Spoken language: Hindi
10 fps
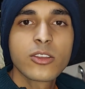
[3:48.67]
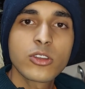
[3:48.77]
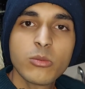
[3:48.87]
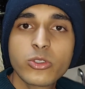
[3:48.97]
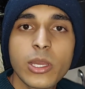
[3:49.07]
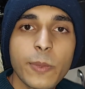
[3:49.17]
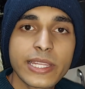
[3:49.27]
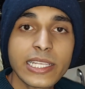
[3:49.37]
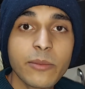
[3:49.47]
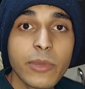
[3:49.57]
क्योंकि मुझे
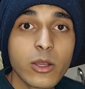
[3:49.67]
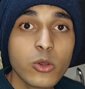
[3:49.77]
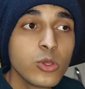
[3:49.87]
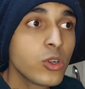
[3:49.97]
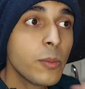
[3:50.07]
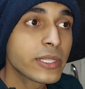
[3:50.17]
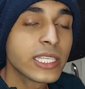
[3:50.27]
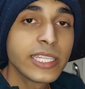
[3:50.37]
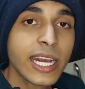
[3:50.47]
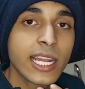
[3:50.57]
पता है जब मैं खुद को ही
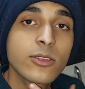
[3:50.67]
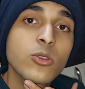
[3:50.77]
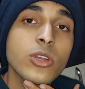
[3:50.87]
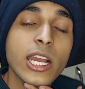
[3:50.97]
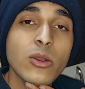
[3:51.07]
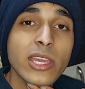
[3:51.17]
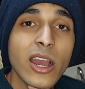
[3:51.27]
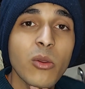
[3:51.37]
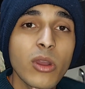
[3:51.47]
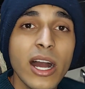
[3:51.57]
पसंद नहीं आ रहा तो दुनिया को
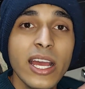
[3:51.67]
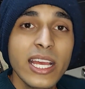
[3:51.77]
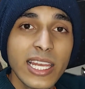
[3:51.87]
क्या होगा